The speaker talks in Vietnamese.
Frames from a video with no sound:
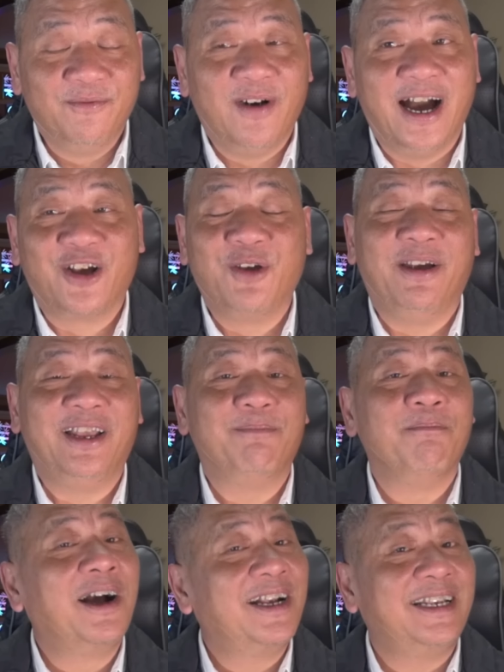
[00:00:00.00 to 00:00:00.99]
và quý vị
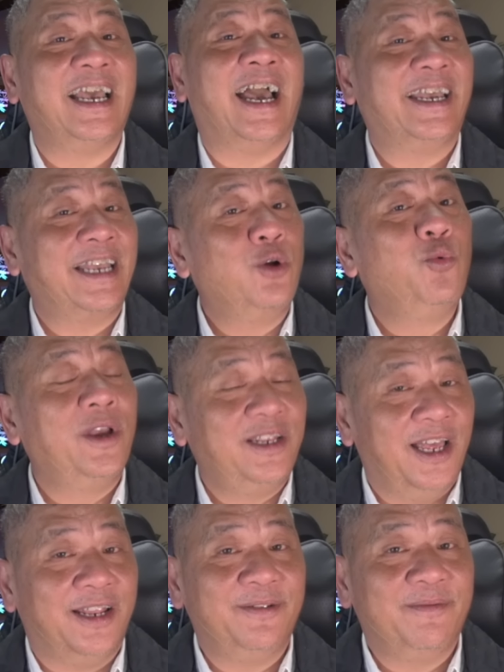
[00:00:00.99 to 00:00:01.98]
bất kể cái quyết
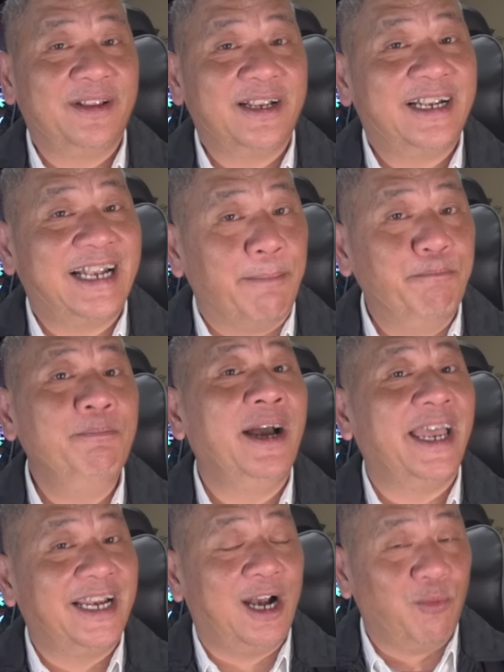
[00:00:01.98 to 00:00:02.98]
định cấm
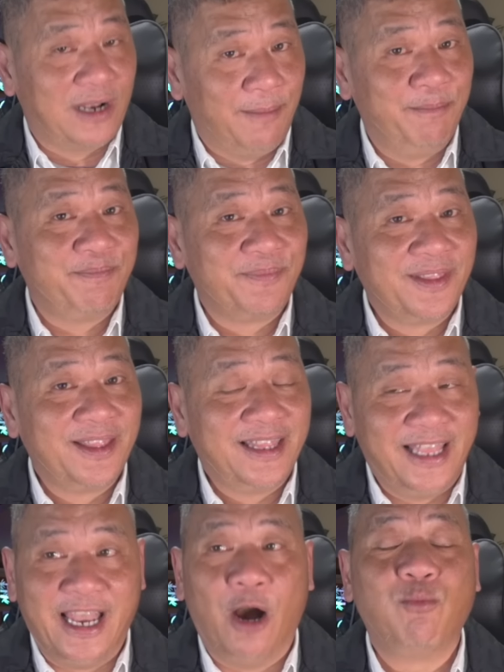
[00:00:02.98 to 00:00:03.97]
hay không cấm
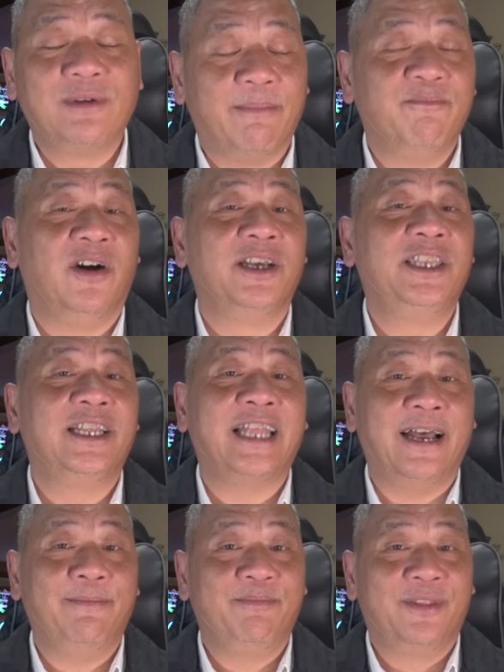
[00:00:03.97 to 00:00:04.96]
thì ông Trump vẫn chiến
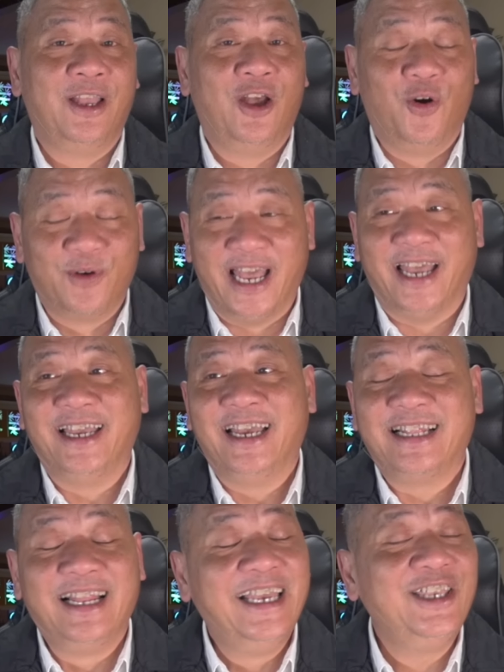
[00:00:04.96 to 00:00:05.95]
thắng ok
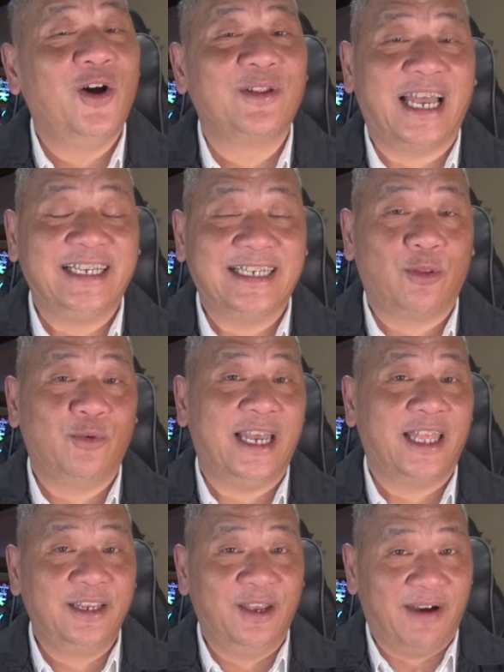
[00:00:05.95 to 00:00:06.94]
lý do tại sao tôi giải
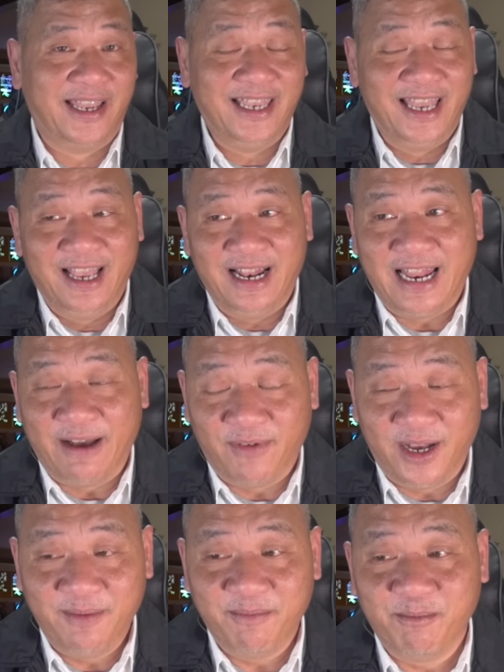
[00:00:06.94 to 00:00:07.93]
thích như vậy là
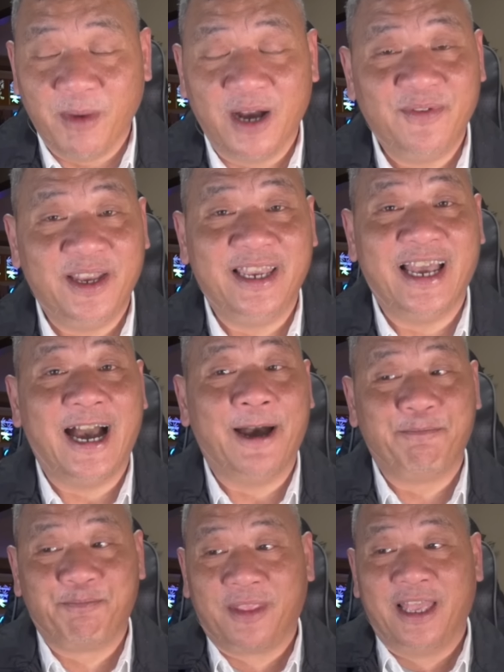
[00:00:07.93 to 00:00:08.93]
bởi bởi vì à,
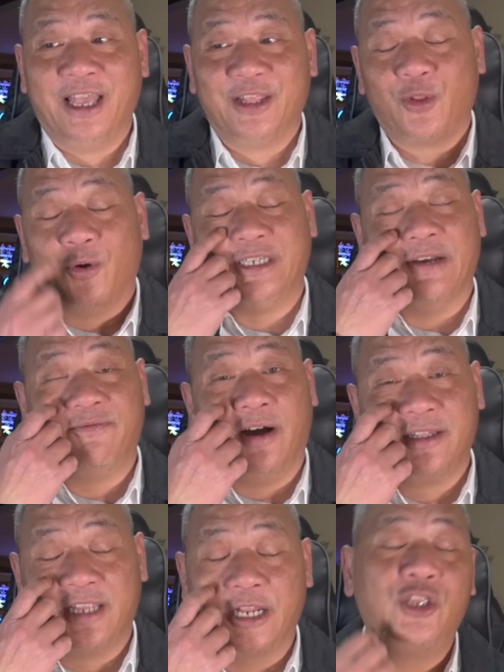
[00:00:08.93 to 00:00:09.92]
tôi sẽ
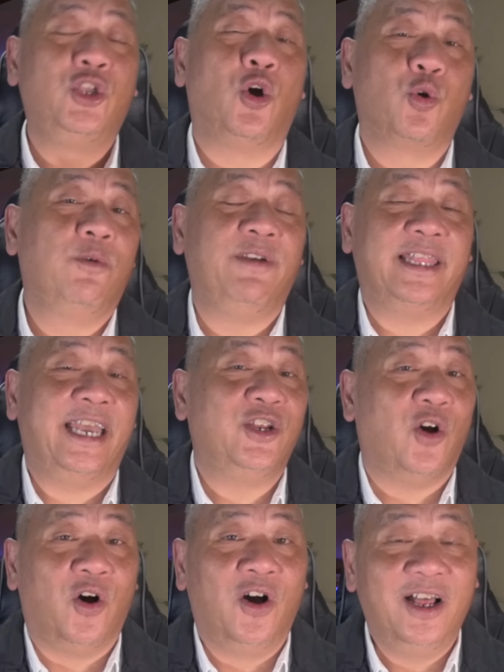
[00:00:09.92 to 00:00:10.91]
phân tích cho quý vị thấy
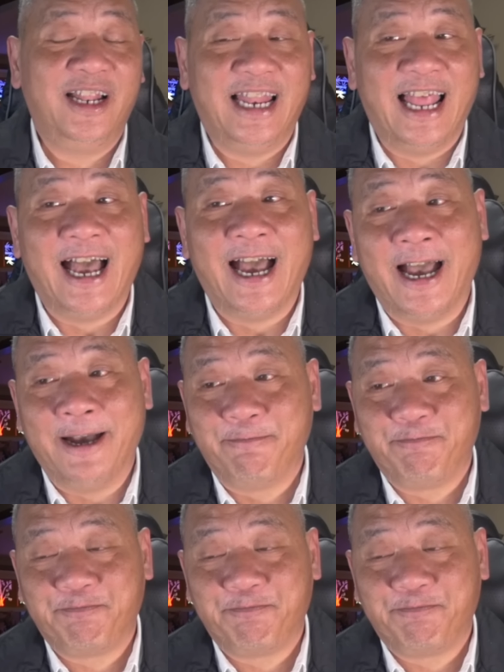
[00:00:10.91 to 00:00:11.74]
rõ là